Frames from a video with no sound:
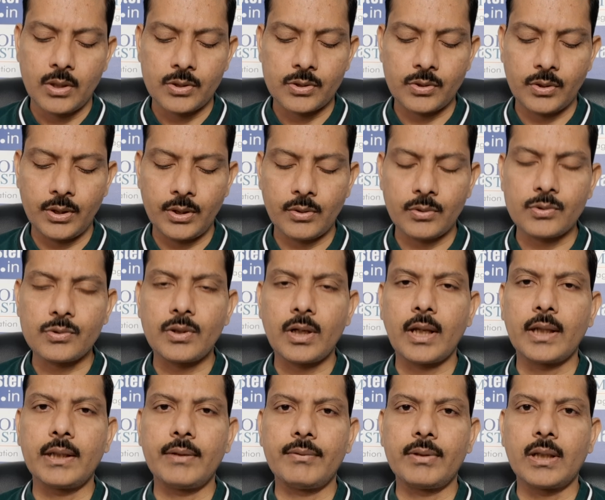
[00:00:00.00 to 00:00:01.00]
సో ఈరోజు కూడా
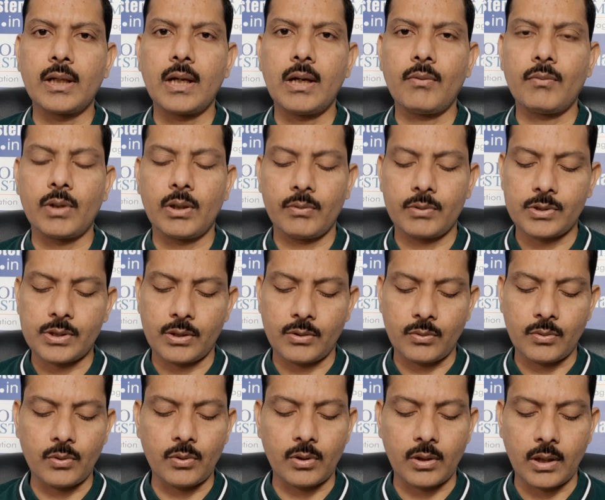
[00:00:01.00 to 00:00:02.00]
అదే విధంగా ఉండవచ్చు
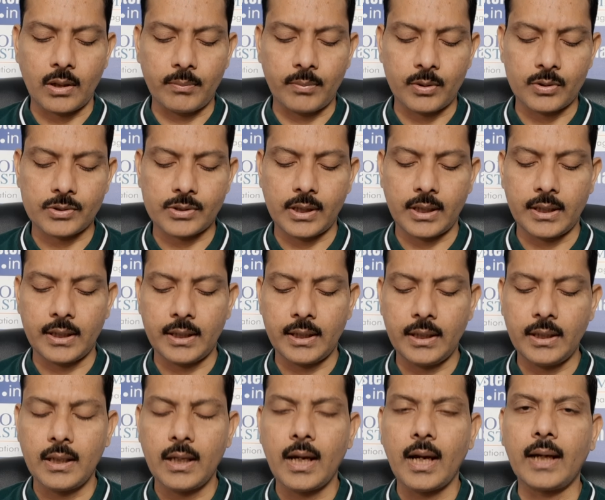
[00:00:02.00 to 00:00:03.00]
అనుకుంటున్నాను ప్రస్తుతానికి
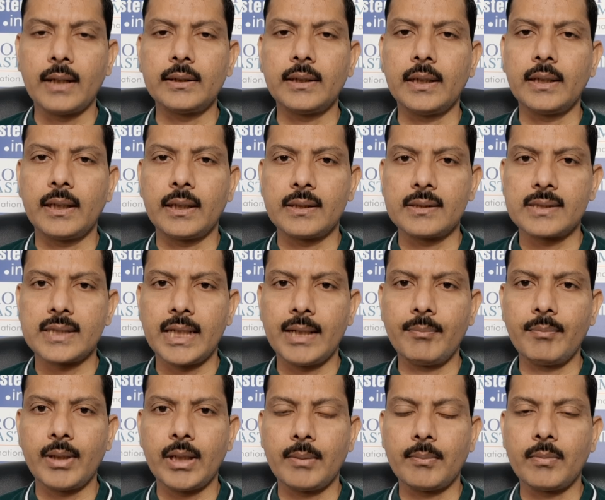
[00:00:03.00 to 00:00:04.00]
అయితే అట్ ద సేమ్
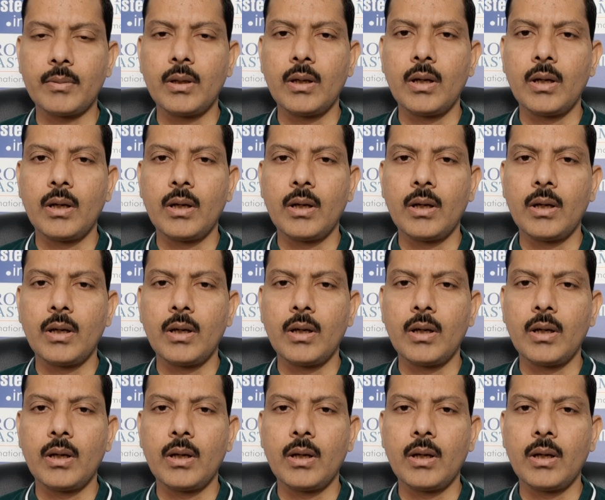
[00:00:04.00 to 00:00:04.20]
టైం